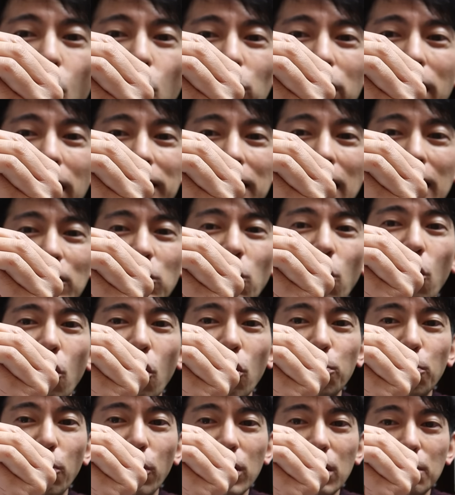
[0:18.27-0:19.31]
行いたいと
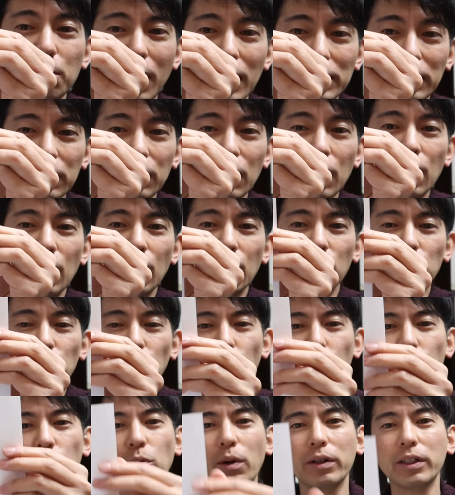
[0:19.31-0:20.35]
思います。
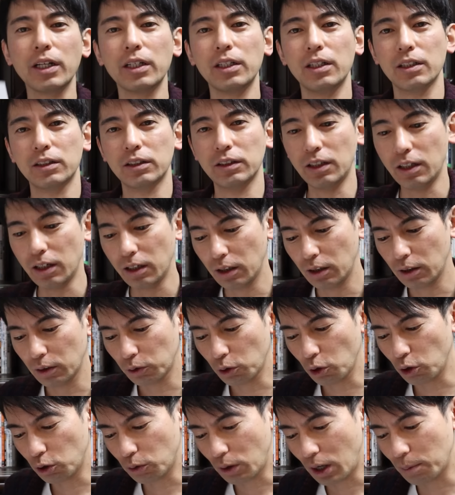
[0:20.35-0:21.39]
というわけでですね、
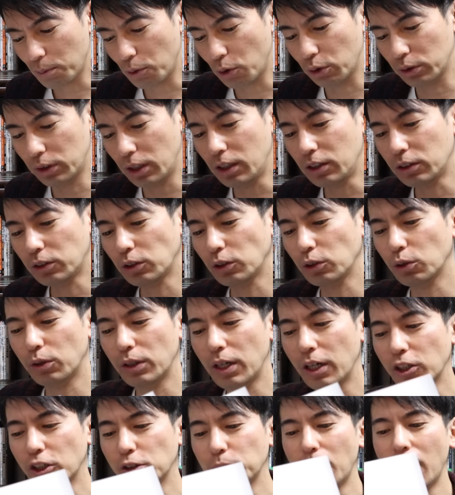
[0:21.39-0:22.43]
今日はもう年収
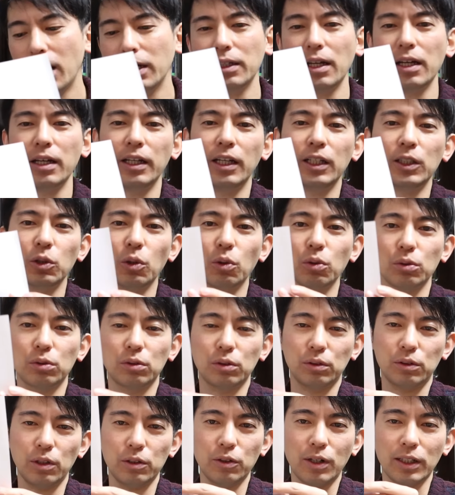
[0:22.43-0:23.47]
ごひゃくまんえん以上っ
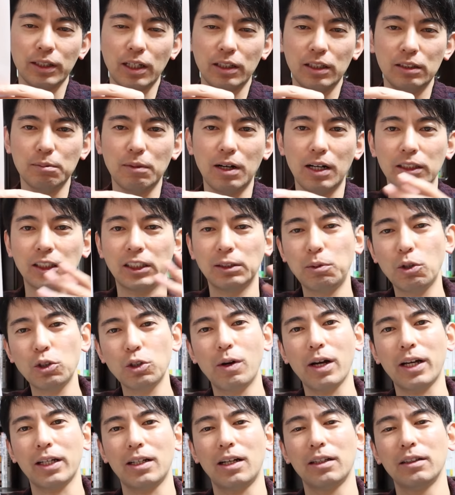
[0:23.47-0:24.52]
ていう方にまあ絞
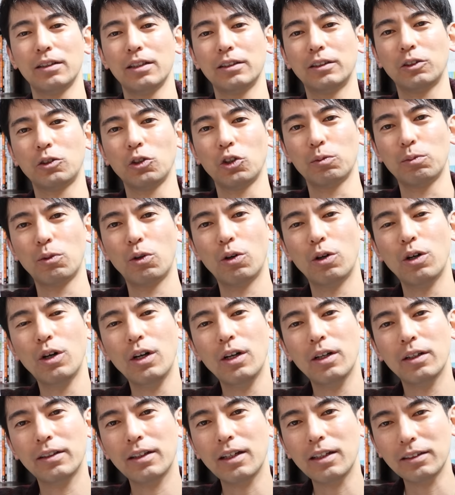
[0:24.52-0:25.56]
るわけなんですけども、
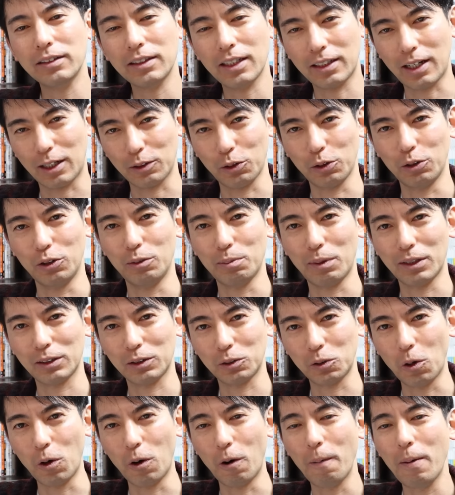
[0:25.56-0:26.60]
なんでかと言いま
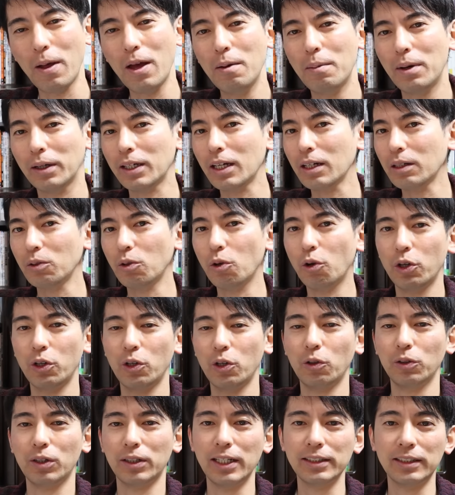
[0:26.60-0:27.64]
すと、結構
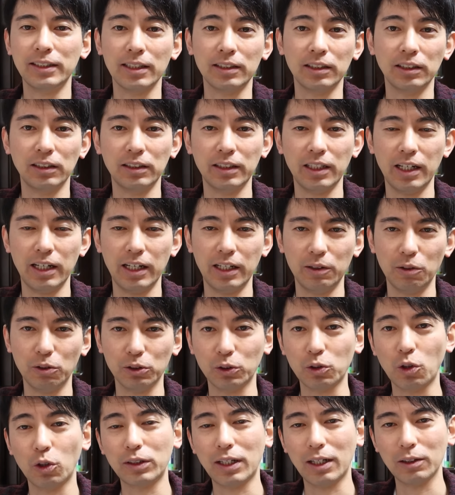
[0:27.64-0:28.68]
いろんなね、節税
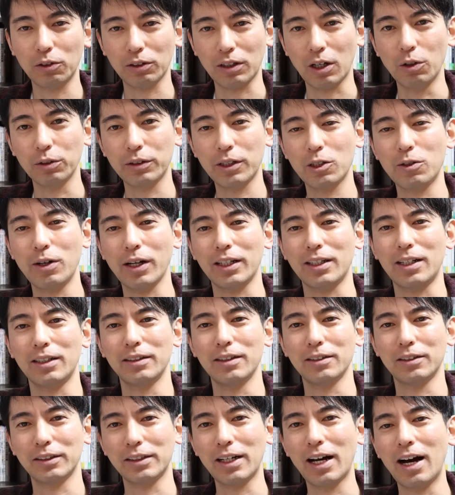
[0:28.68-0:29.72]
の相談とか受けるわけな
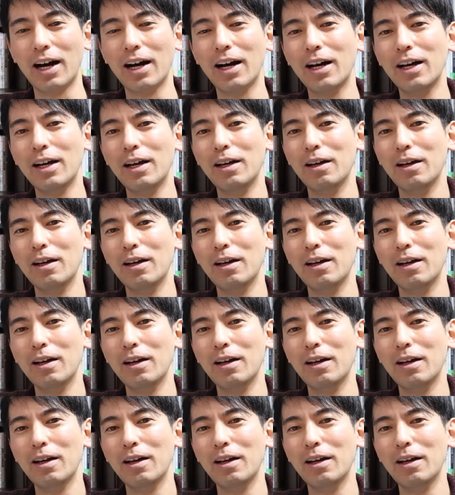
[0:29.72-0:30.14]
んですが、